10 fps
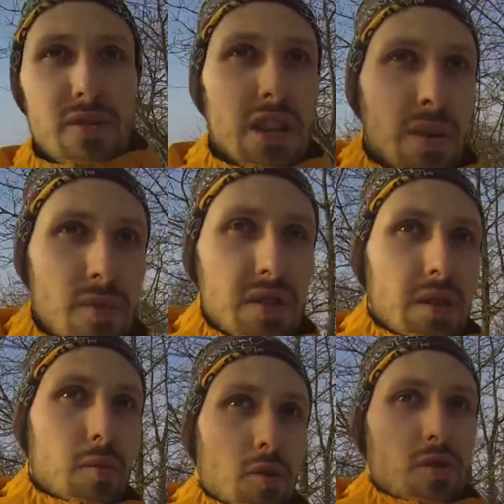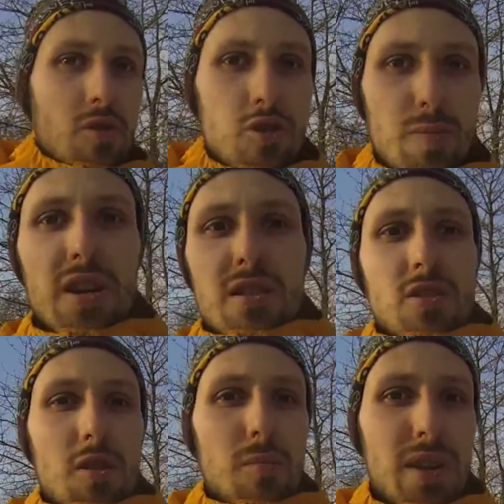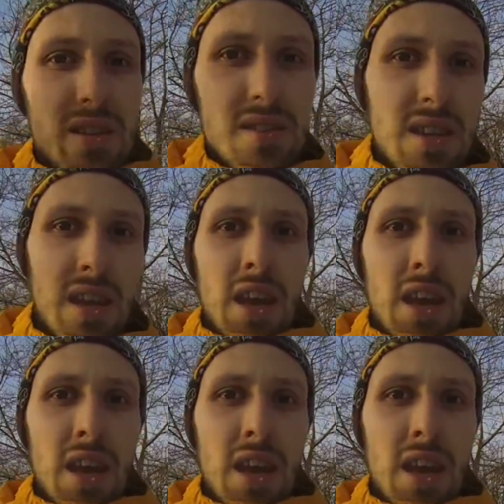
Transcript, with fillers: Viel haben wir uns aber auch gespalten kommen lassen.